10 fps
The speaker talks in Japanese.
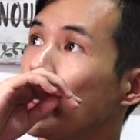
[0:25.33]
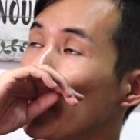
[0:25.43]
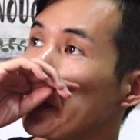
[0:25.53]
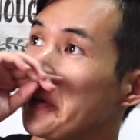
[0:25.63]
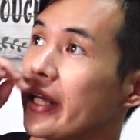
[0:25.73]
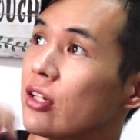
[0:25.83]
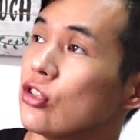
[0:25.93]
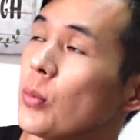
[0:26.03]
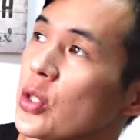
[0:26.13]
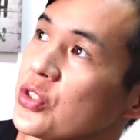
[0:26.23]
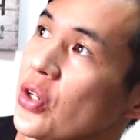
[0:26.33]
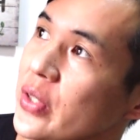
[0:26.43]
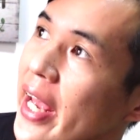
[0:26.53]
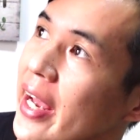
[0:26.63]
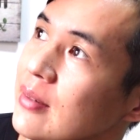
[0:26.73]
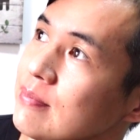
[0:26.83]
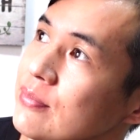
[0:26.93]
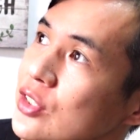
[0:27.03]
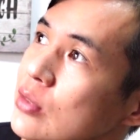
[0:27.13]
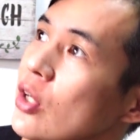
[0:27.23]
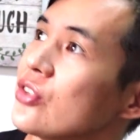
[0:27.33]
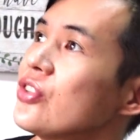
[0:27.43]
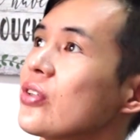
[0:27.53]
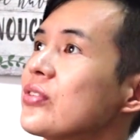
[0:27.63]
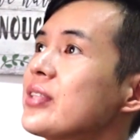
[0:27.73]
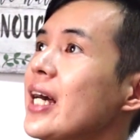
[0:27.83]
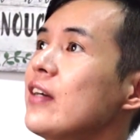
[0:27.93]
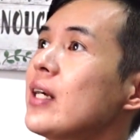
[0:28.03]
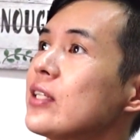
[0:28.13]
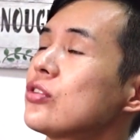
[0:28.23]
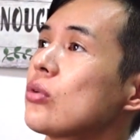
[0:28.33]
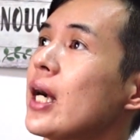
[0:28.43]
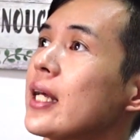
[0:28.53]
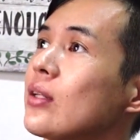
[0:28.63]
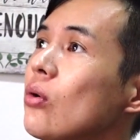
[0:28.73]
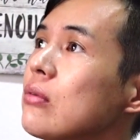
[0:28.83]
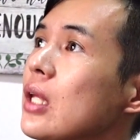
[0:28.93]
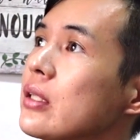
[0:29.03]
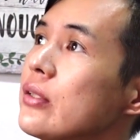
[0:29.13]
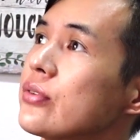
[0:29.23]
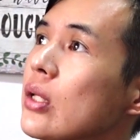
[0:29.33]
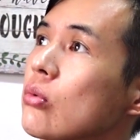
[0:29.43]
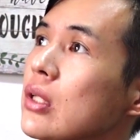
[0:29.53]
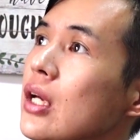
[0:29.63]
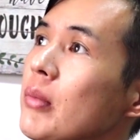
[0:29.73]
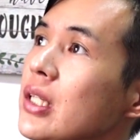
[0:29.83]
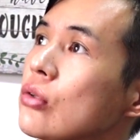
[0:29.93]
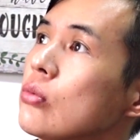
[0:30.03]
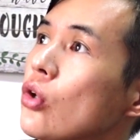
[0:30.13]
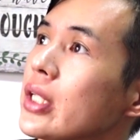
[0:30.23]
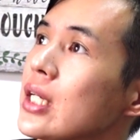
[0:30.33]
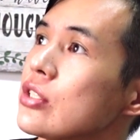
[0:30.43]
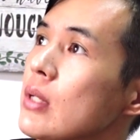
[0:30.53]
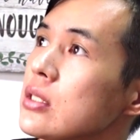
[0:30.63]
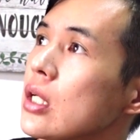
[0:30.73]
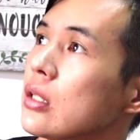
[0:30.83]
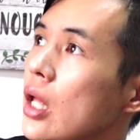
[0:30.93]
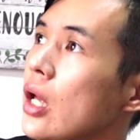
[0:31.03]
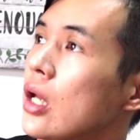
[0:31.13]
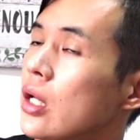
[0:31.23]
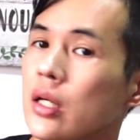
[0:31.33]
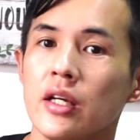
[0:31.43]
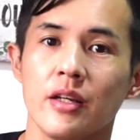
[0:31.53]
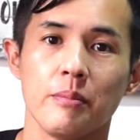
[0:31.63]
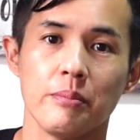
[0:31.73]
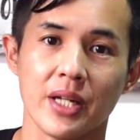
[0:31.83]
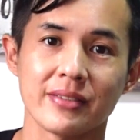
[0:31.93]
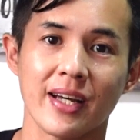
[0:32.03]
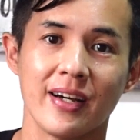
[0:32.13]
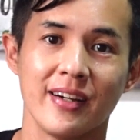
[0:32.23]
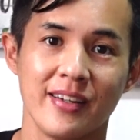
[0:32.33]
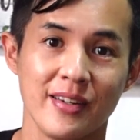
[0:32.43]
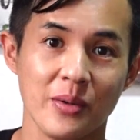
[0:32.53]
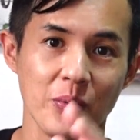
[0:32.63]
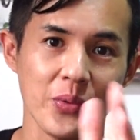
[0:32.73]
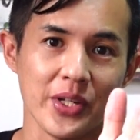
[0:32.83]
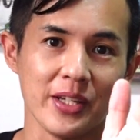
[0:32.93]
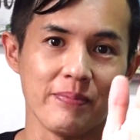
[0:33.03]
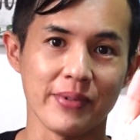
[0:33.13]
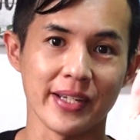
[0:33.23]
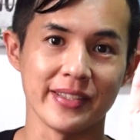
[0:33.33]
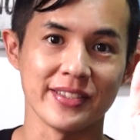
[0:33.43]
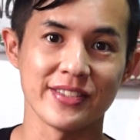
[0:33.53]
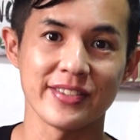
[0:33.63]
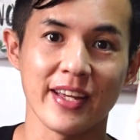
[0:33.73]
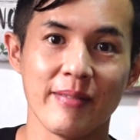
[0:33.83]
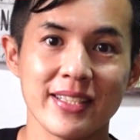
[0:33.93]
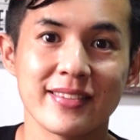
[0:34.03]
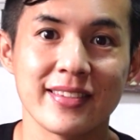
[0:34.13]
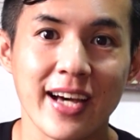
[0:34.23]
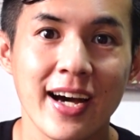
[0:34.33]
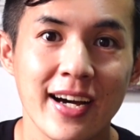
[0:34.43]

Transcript: 今日はね、曇っちょるね。うん、曇っちょる。最近はね、ずっと晴れておったんですけどね、また曇り出しましたね。皆さん、フィリピンしてますか